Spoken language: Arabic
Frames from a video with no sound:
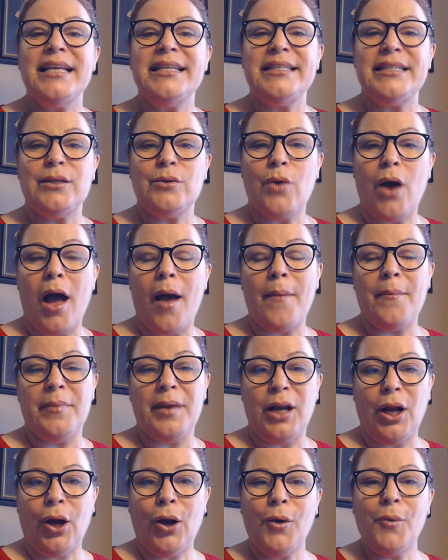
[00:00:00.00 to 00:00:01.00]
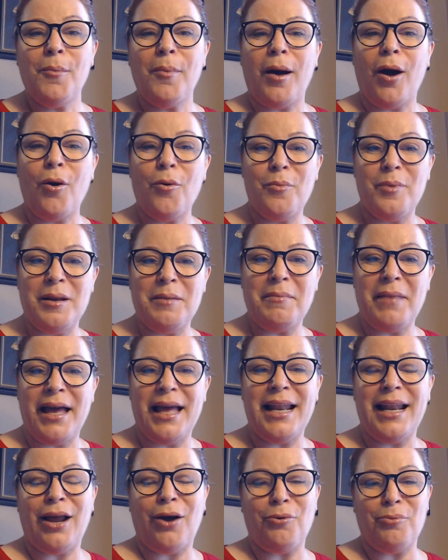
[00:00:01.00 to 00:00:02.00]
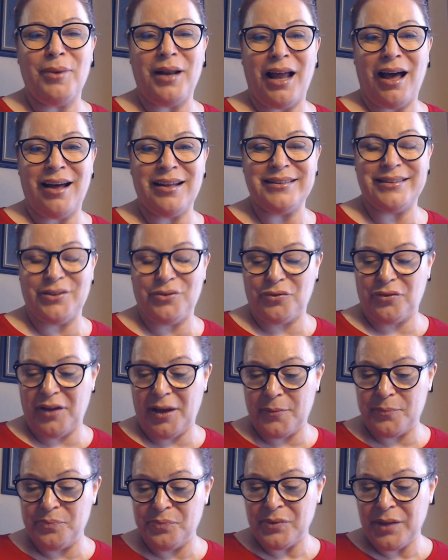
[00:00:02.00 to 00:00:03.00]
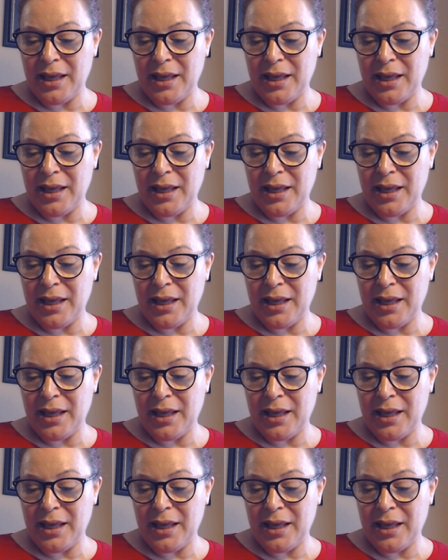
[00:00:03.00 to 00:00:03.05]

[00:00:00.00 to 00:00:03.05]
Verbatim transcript: سواء بالحب او بالمال او بالعاطفه